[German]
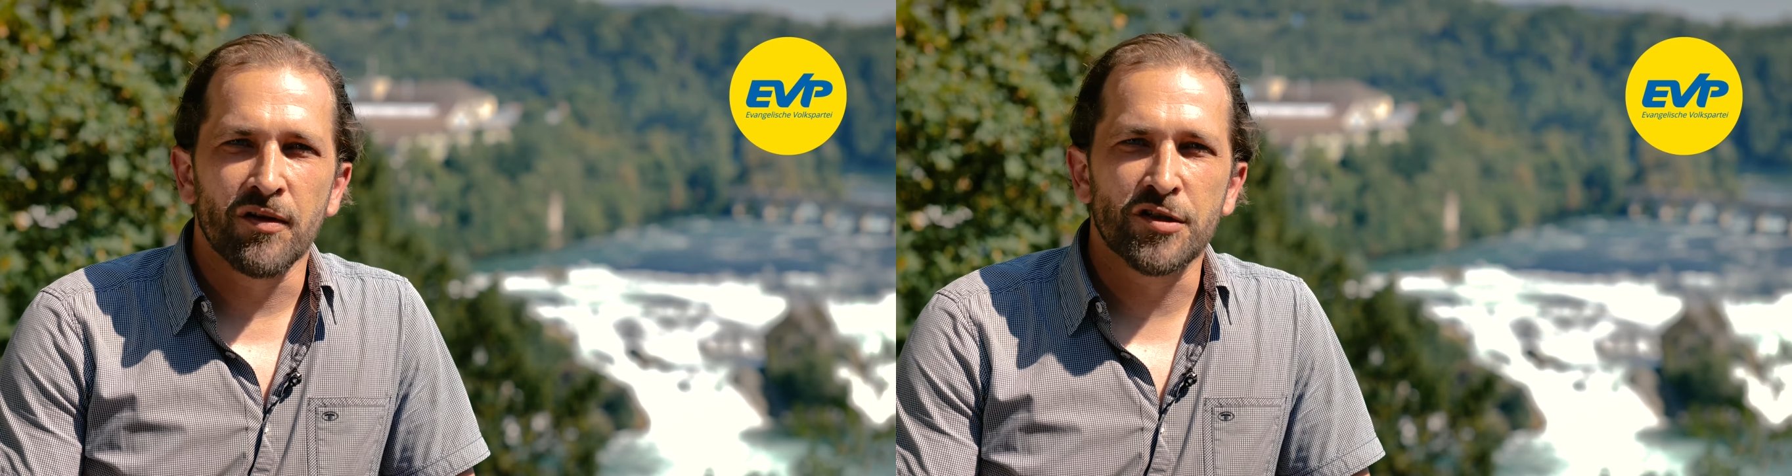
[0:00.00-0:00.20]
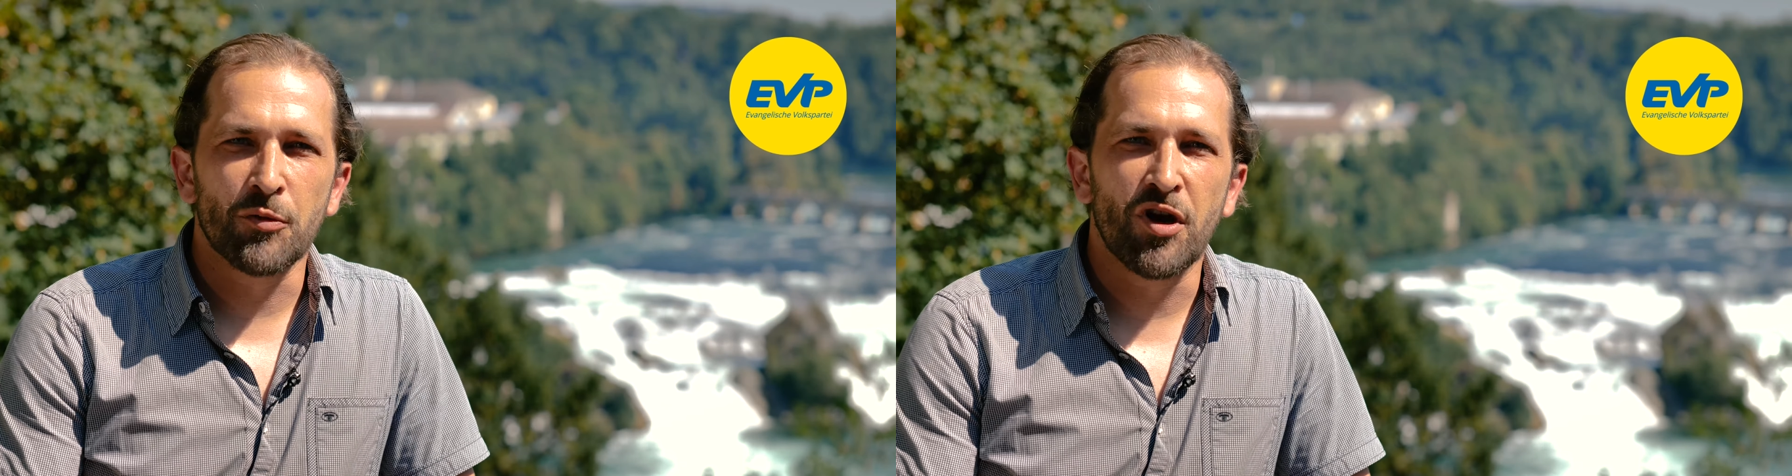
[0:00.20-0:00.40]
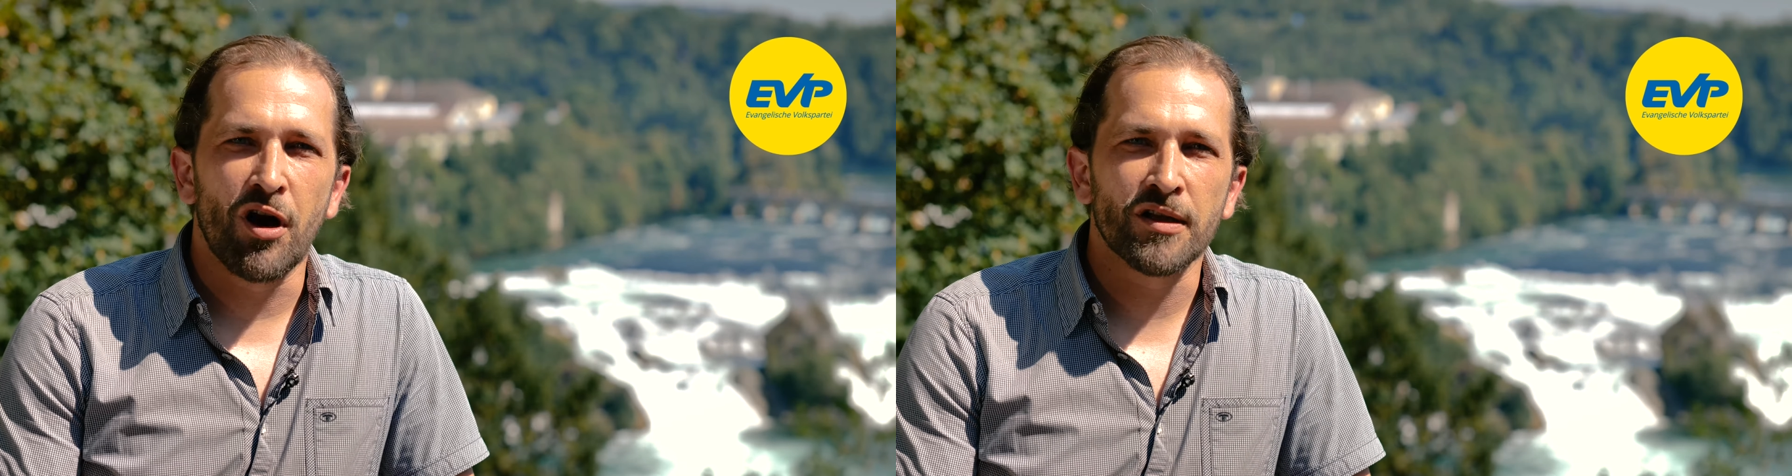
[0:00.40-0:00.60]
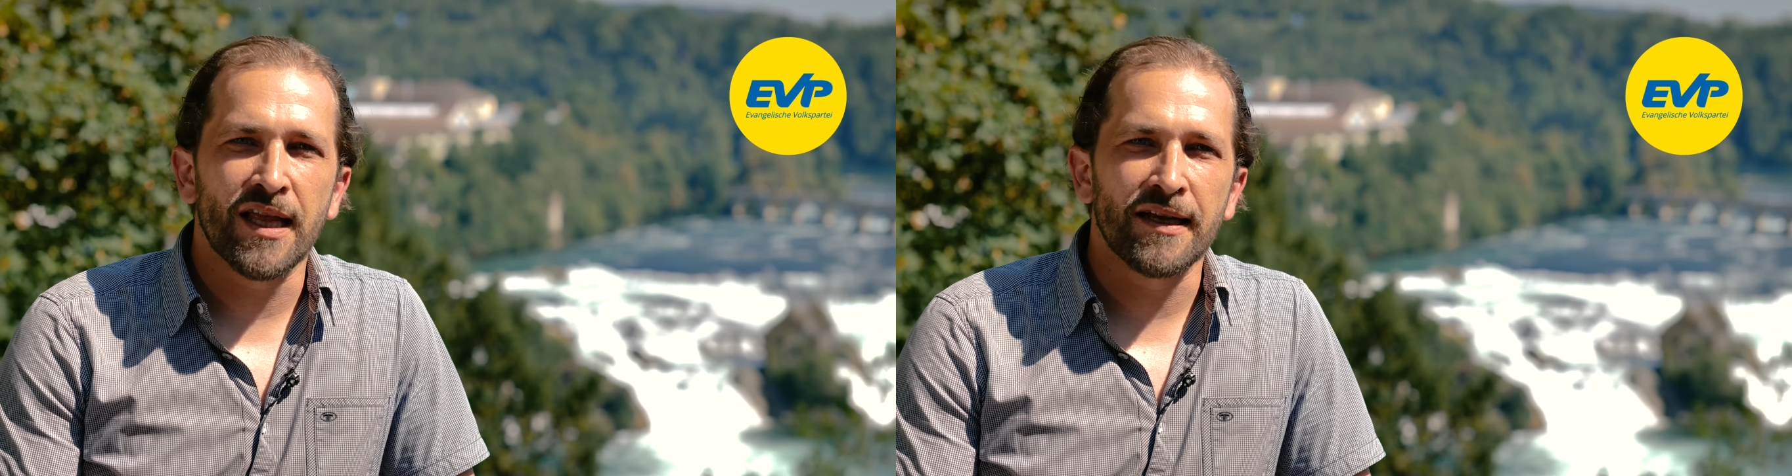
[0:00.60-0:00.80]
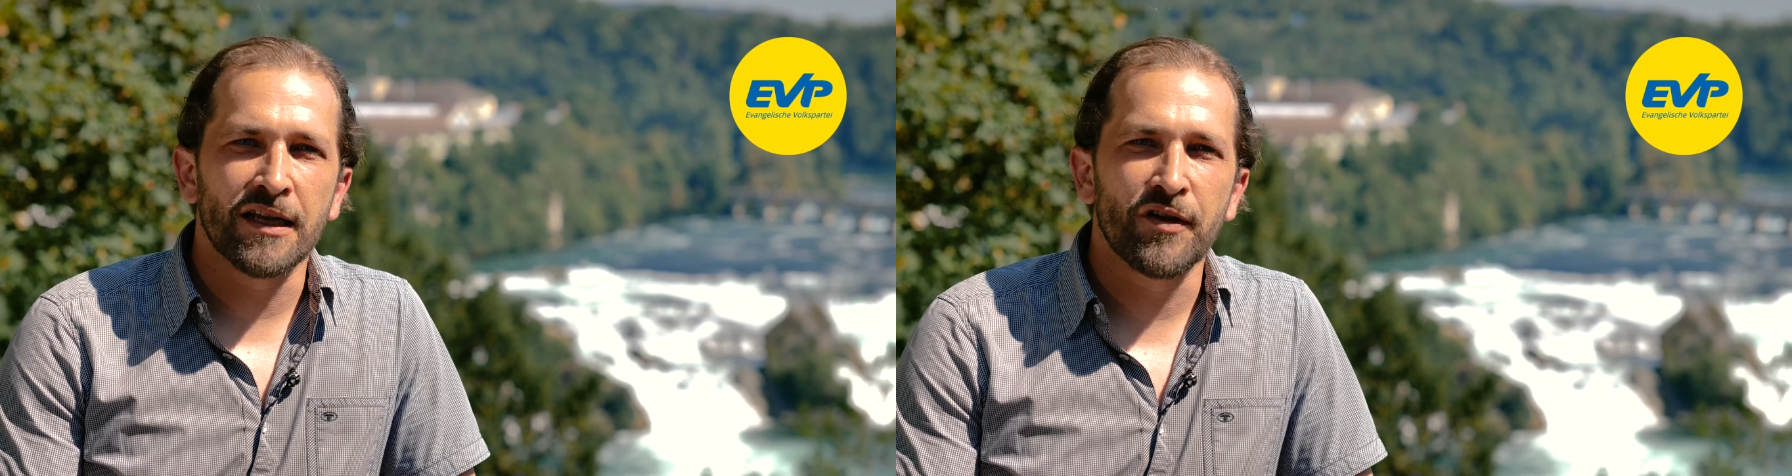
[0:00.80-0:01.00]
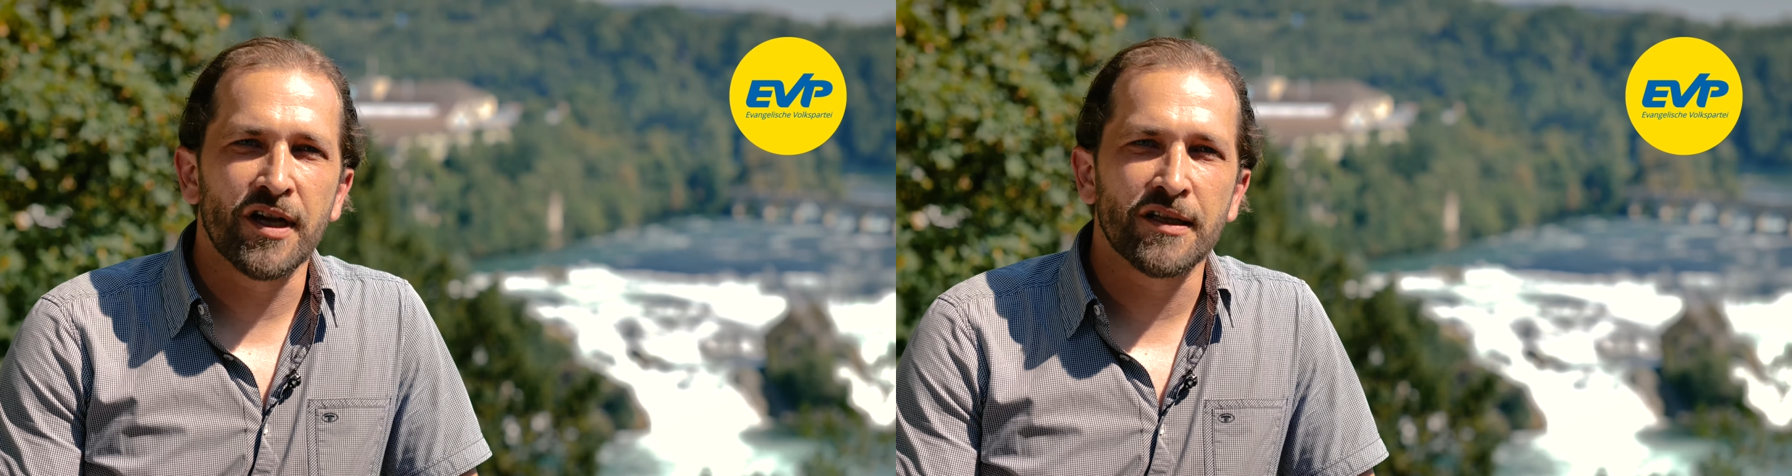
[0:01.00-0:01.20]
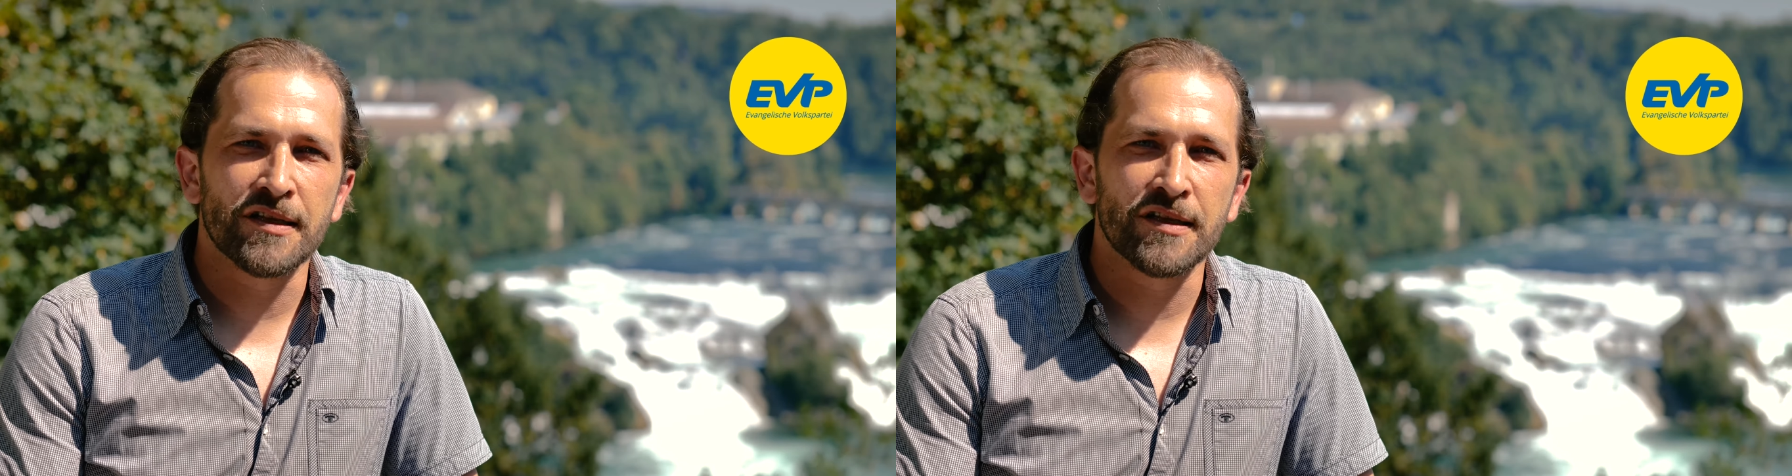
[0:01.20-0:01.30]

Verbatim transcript: Was darum geht eigentlich wirklich,